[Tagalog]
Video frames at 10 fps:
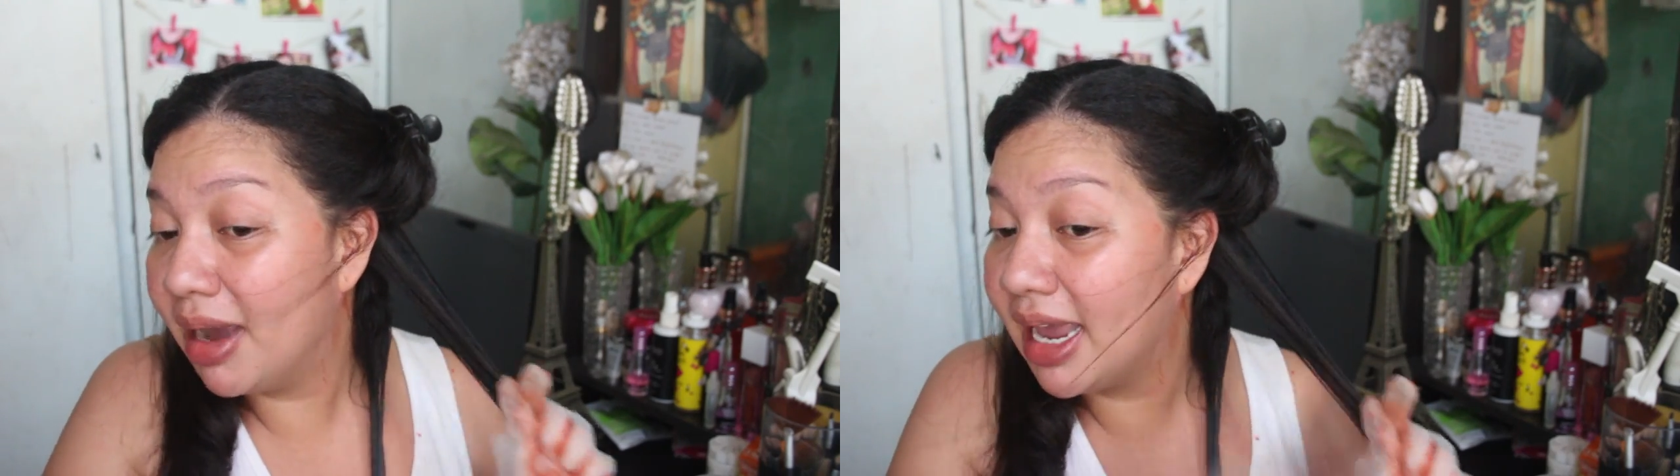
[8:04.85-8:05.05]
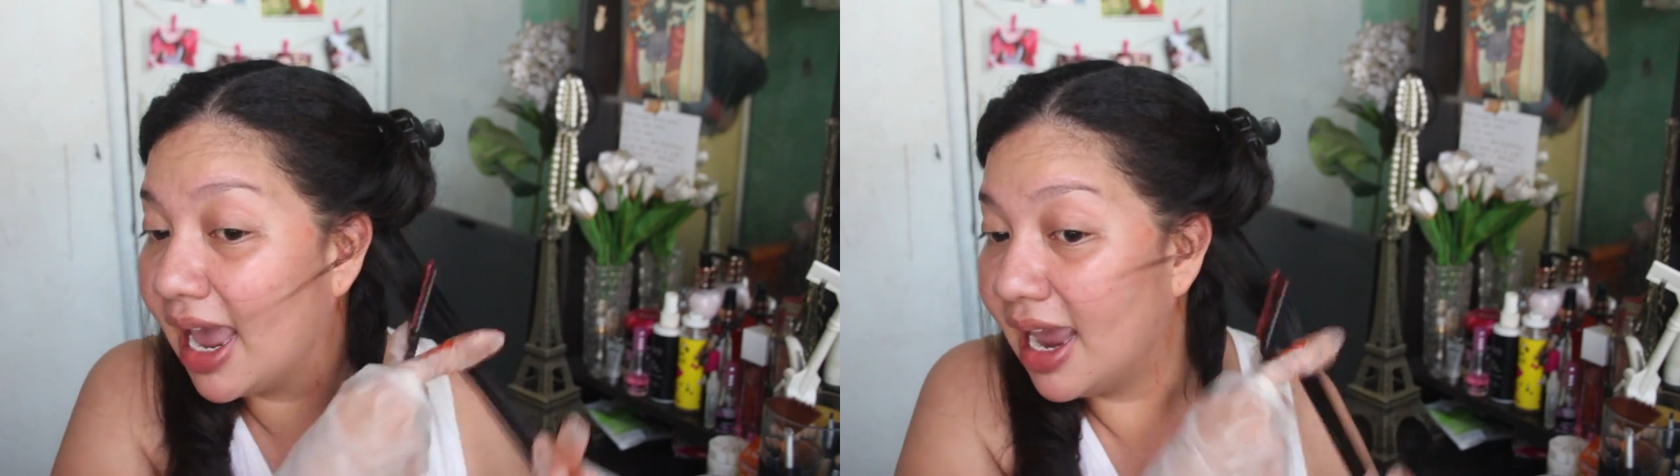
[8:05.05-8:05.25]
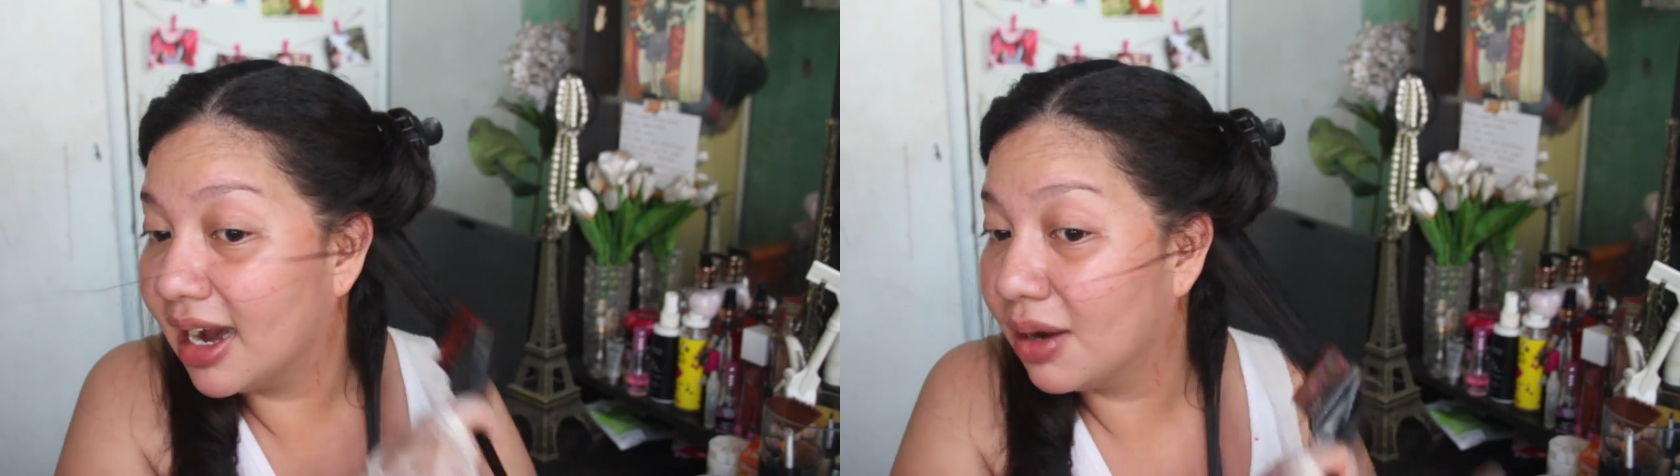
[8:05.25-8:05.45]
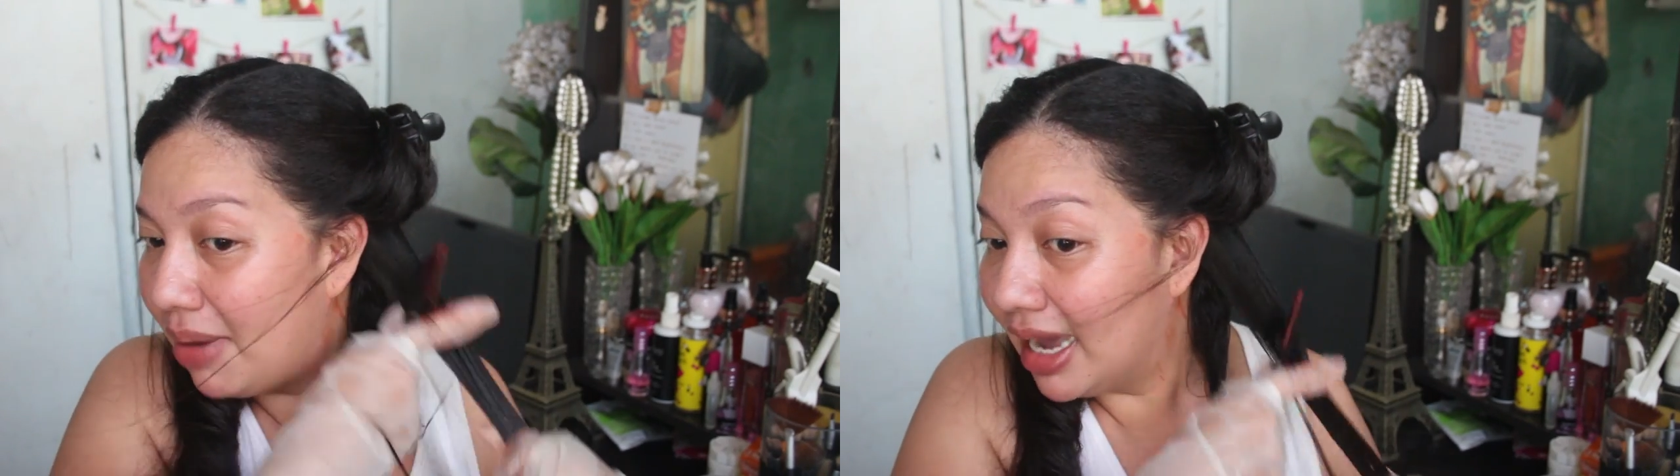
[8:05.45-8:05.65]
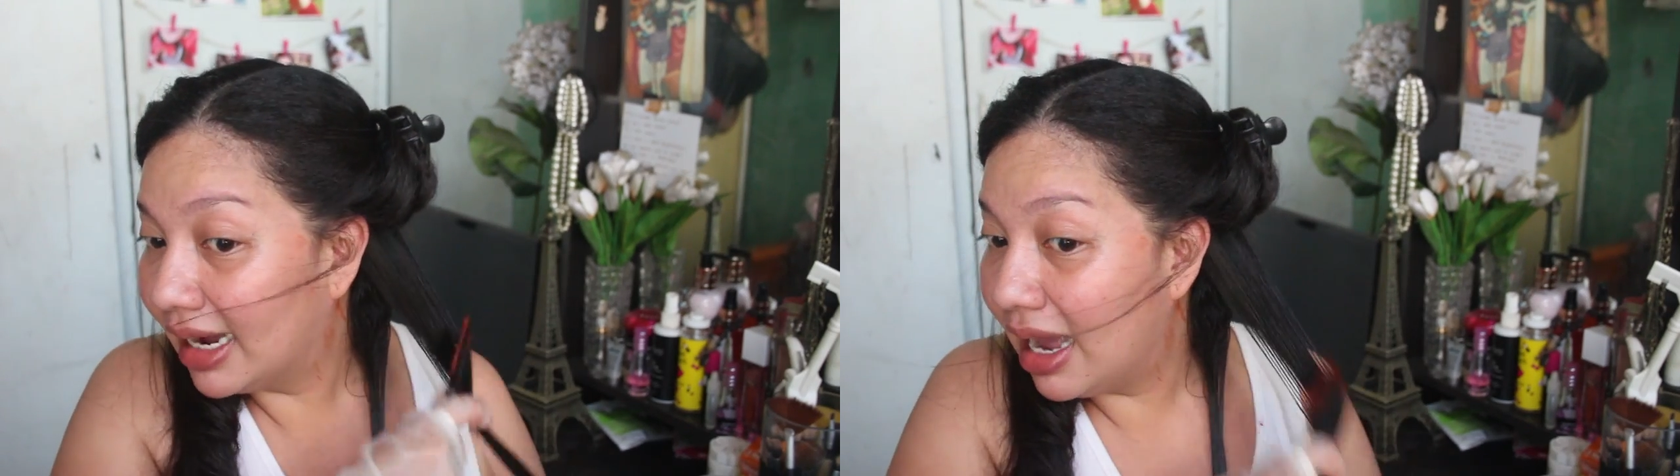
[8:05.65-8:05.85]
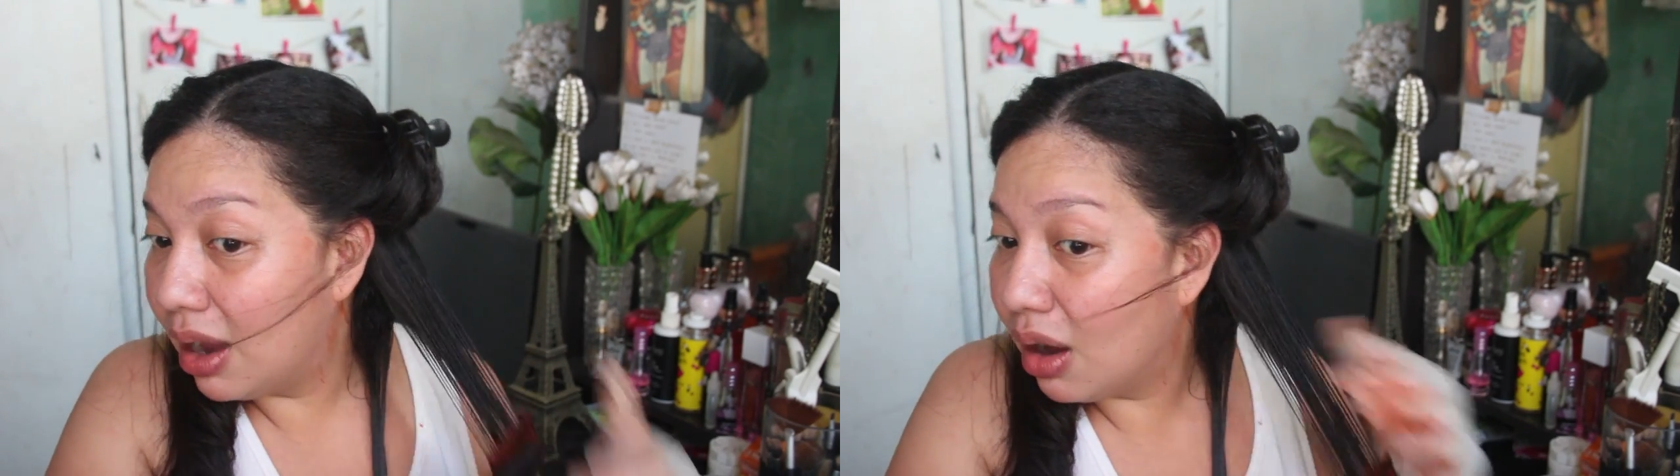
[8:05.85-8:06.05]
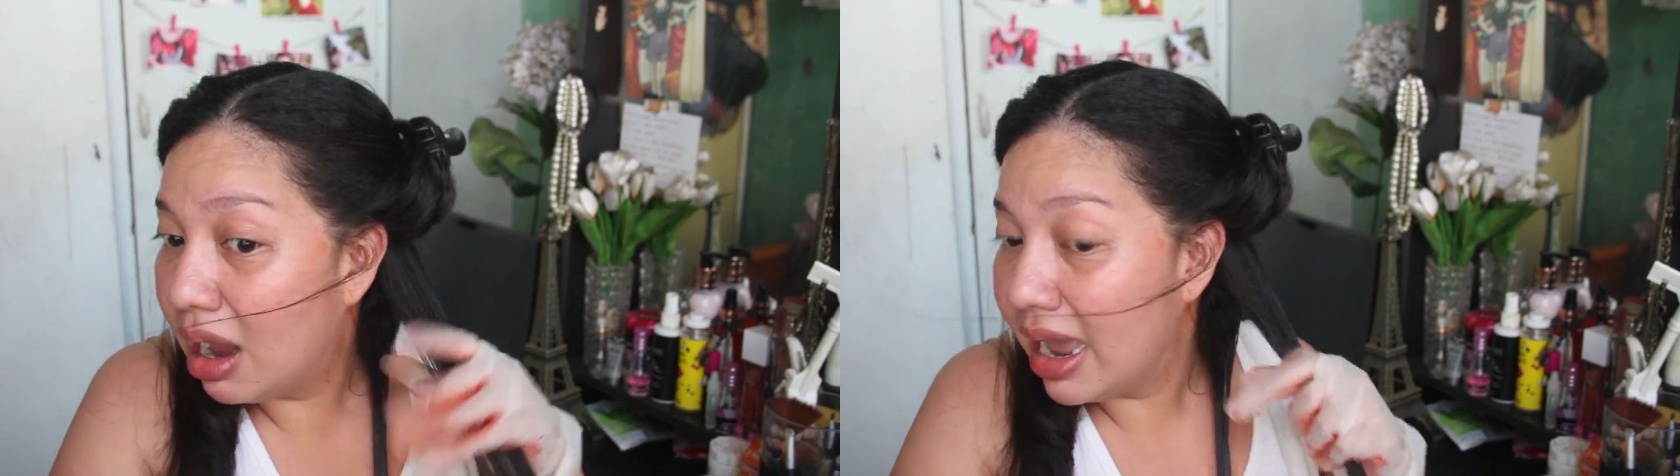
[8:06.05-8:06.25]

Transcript: my hair para